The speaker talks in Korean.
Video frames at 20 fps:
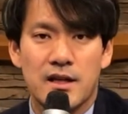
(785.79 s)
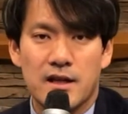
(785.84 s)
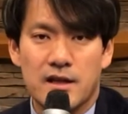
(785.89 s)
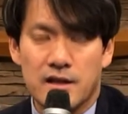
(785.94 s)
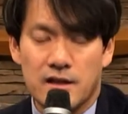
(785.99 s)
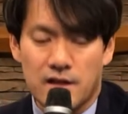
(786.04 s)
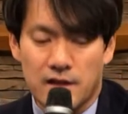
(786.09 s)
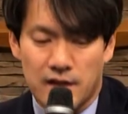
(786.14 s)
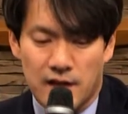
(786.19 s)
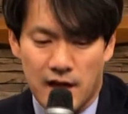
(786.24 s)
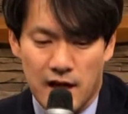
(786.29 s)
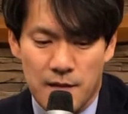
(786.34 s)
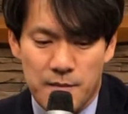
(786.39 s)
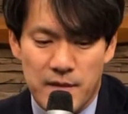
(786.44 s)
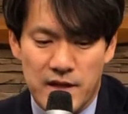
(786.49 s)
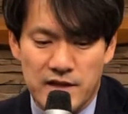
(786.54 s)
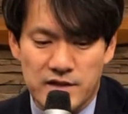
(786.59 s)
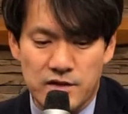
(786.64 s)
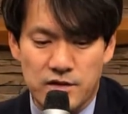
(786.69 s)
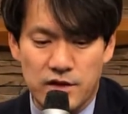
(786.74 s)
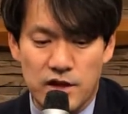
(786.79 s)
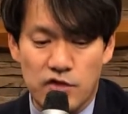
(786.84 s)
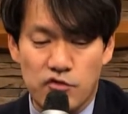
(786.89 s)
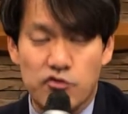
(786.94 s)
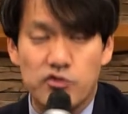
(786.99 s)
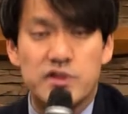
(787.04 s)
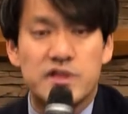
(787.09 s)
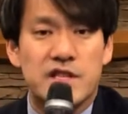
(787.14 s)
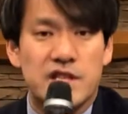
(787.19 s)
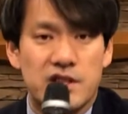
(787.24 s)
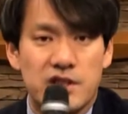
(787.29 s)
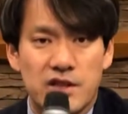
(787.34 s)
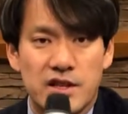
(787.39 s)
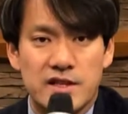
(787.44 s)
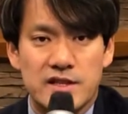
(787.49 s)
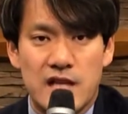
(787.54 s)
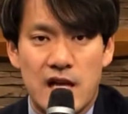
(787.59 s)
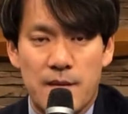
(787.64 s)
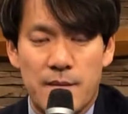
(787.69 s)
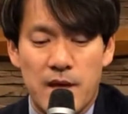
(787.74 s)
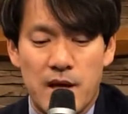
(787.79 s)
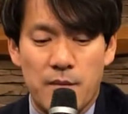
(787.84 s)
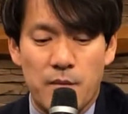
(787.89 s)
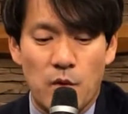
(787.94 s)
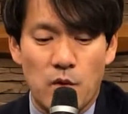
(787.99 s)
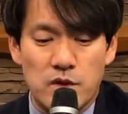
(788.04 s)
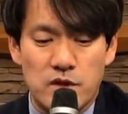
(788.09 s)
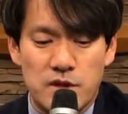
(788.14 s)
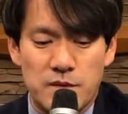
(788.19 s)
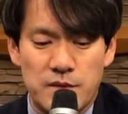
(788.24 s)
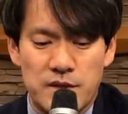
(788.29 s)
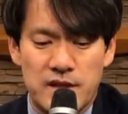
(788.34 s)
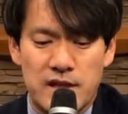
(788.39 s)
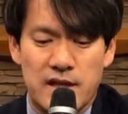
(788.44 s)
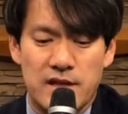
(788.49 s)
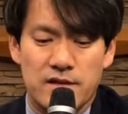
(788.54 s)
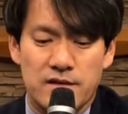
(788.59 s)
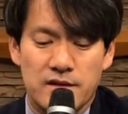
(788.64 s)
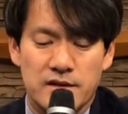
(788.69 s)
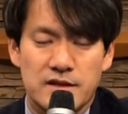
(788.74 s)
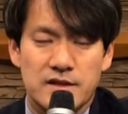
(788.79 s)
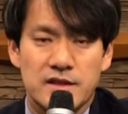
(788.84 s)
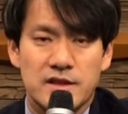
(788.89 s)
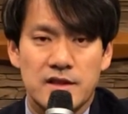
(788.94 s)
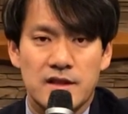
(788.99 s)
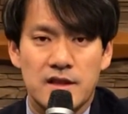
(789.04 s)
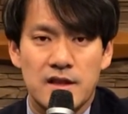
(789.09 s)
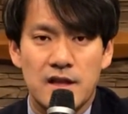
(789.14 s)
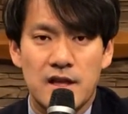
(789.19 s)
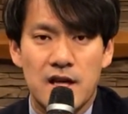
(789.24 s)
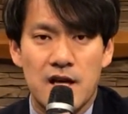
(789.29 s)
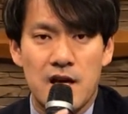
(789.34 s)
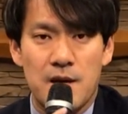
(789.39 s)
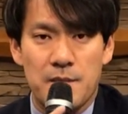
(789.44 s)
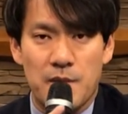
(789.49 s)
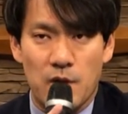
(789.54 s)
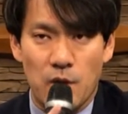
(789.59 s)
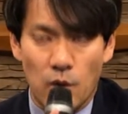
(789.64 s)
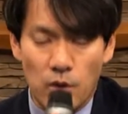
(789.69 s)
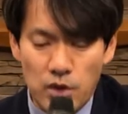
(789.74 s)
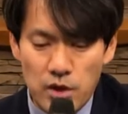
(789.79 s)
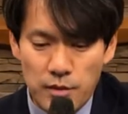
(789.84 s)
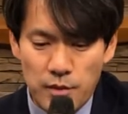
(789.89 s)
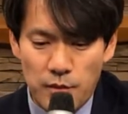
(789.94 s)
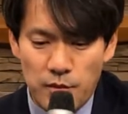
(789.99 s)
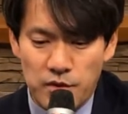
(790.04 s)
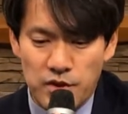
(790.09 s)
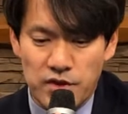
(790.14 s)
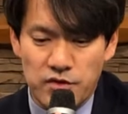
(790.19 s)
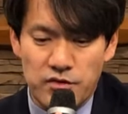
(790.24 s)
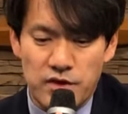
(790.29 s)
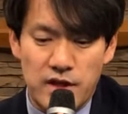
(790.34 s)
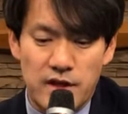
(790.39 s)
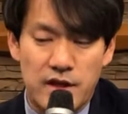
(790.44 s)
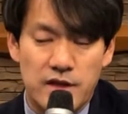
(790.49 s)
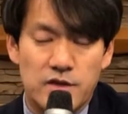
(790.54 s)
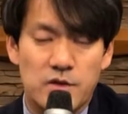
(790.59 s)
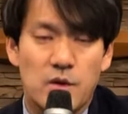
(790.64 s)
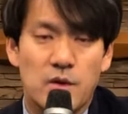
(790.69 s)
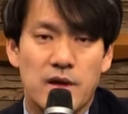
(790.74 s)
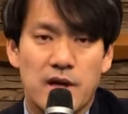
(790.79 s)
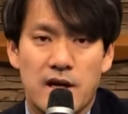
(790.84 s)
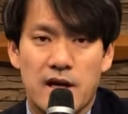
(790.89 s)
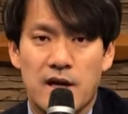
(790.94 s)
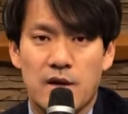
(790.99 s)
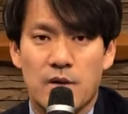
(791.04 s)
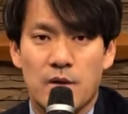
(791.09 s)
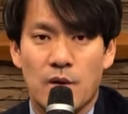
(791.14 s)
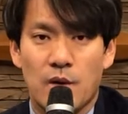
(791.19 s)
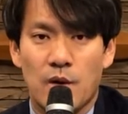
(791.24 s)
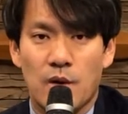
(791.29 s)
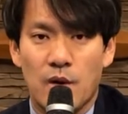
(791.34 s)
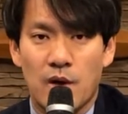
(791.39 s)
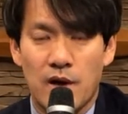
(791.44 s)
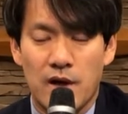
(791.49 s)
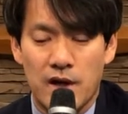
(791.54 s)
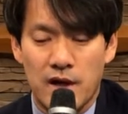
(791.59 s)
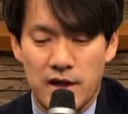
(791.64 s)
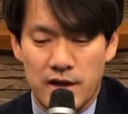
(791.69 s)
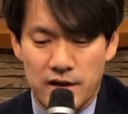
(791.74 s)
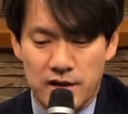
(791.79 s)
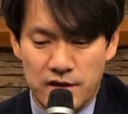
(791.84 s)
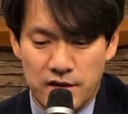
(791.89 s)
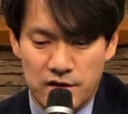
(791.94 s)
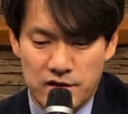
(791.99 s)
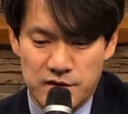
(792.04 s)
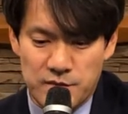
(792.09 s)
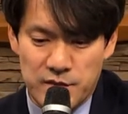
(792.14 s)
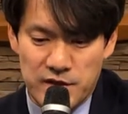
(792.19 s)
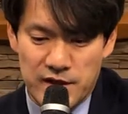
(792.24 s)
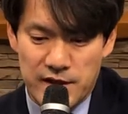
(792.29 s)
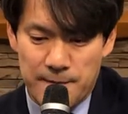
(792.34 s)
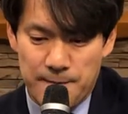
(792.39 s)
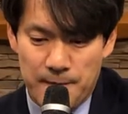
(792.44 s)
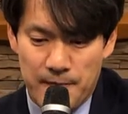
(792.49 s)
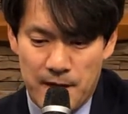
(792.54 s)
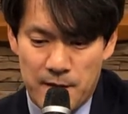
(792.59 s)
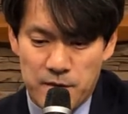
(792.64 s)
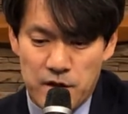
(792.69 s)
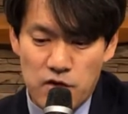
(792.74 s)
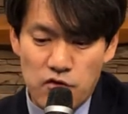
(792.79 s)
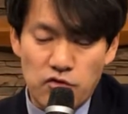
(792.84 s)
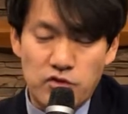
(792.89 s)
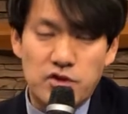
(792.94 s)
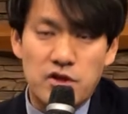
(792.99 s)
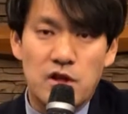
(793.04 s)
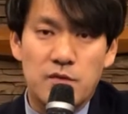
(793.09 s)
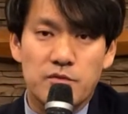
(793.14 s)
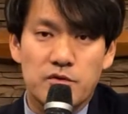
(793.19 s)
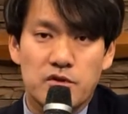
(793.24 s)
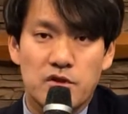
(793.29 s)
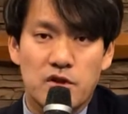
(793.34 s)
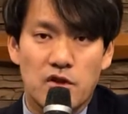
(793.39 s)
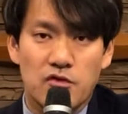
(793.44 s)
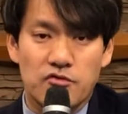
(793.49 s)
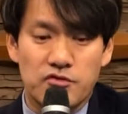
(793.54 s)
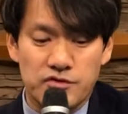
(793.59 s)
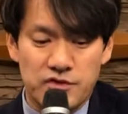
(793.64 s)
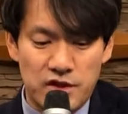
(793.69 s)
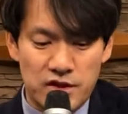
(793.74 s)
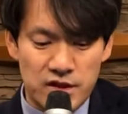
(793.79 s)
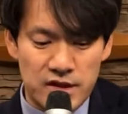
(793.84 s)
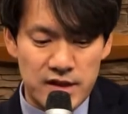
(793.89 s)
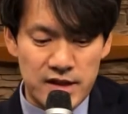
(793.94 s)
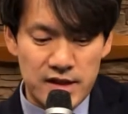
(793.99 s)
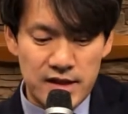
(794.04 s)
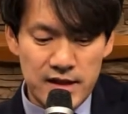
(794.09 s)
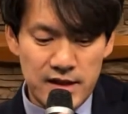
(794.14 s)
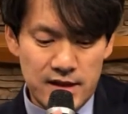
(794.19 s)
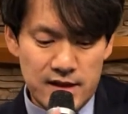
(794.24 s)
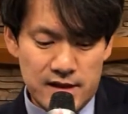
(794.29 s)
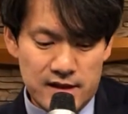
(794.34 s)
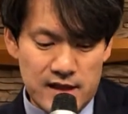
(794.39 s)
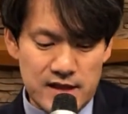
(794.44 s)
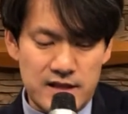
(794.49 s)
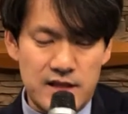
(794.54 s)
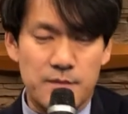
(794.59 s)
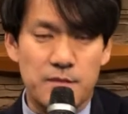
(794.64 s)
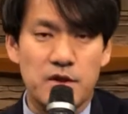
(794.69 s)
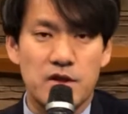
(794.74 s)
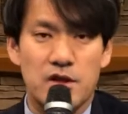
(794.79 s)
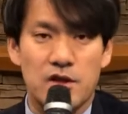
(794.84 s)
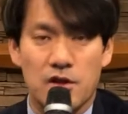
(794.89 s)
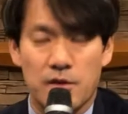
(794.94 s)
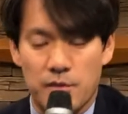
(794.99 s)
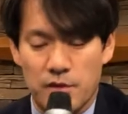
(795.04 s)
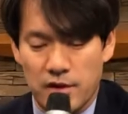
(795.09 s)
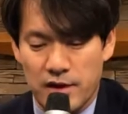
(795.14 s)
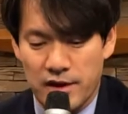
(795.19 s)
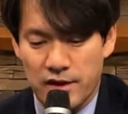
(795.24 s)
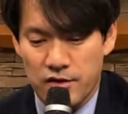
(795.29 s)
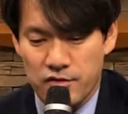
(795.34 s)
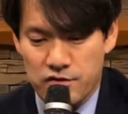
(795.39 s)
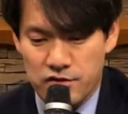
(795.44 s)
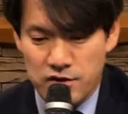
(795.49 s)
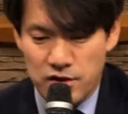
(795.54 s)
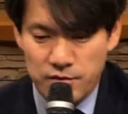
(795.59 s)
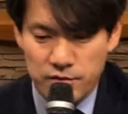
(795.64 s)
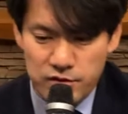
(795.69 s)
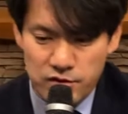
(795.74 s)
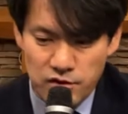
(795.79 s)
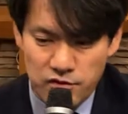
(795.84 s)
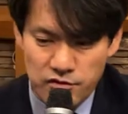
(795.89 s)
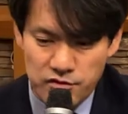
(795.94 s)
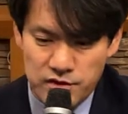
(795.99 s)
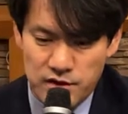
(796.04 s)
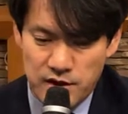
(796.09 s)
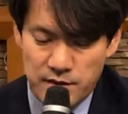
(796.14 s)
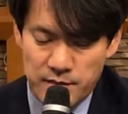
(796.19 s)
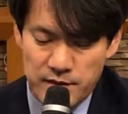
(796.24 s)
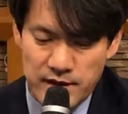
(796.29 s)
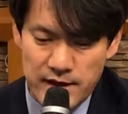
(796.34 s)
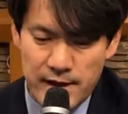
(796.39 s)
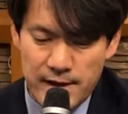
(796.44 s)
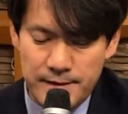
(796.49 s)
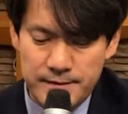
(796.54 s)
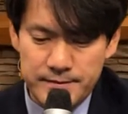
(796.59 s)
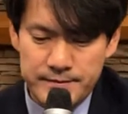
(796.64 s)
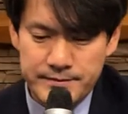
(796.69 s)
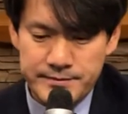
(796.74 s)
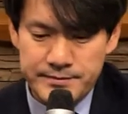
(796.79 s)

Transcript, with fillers: 그런 하나님 백성의 구체적인 삶의 모습이라는 것을 바로 오늘 본문이 우리에게 소개하고 있는 것입니다. 함께 6절부터 9절을 다시 한번 읽어볼까요? 6절부터 9절입니다.